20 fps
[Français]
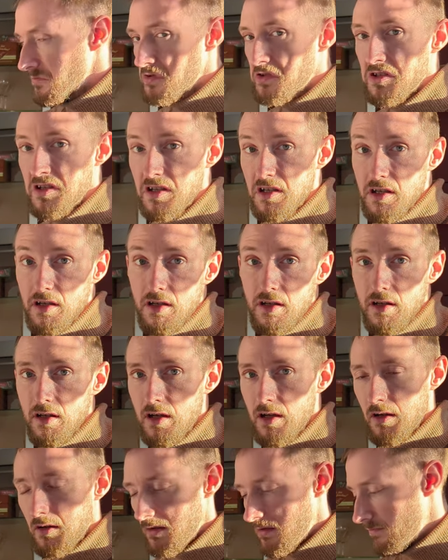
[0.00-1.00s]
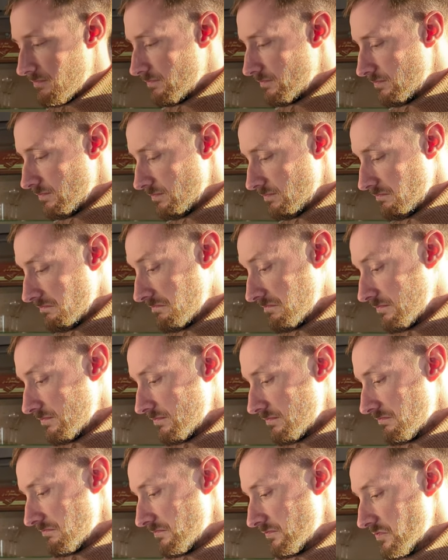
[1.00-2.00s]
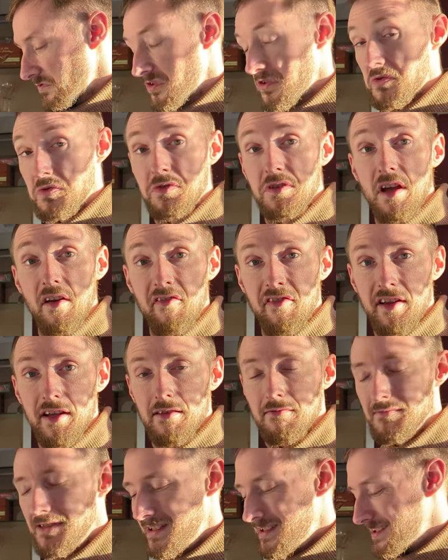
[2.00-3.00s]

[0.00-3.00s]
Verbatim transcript: qui est. Euh, c'est du café.